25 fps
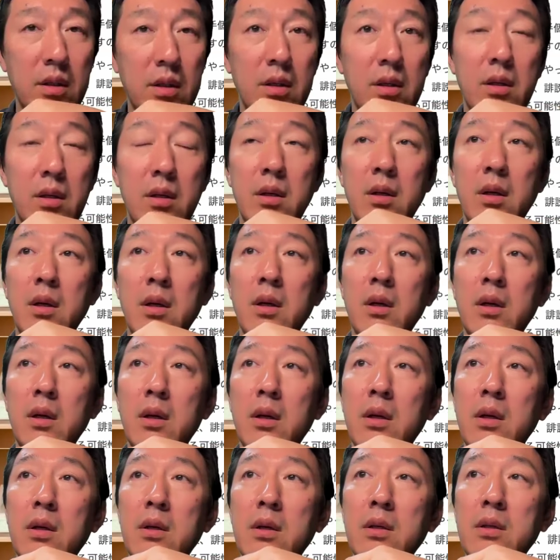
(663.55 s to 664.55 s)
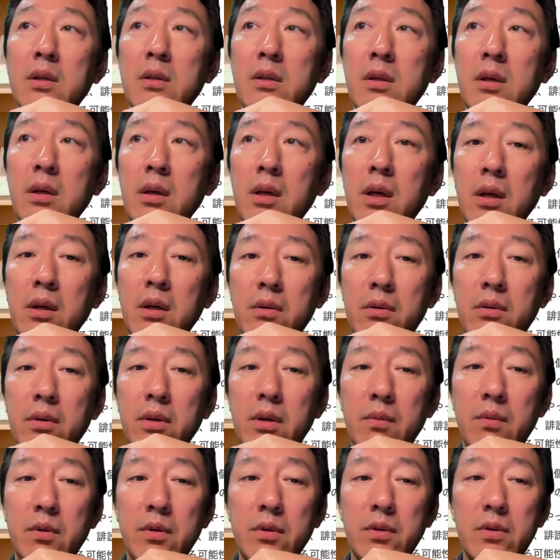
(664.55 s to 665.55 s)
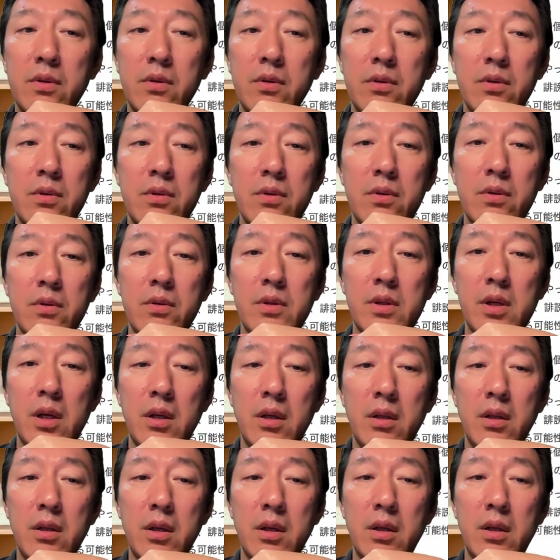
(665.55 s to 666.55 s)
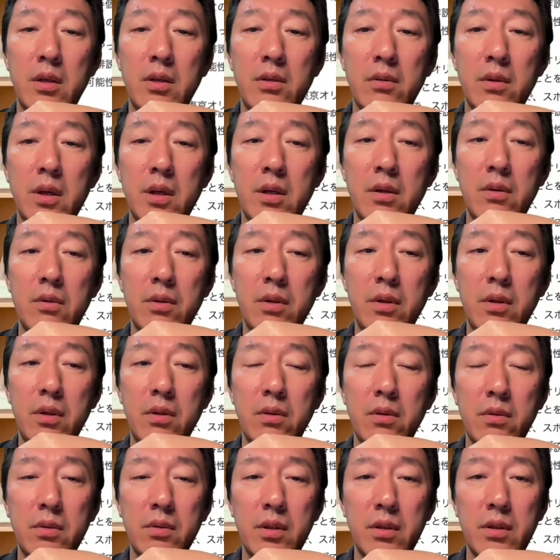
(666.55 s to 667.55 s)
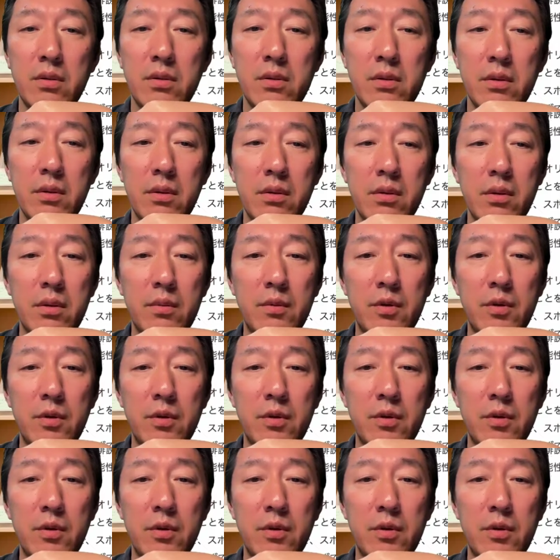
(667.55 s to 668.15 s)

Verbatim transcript: で実は結構誹謗中傷された人が本人特定をすると、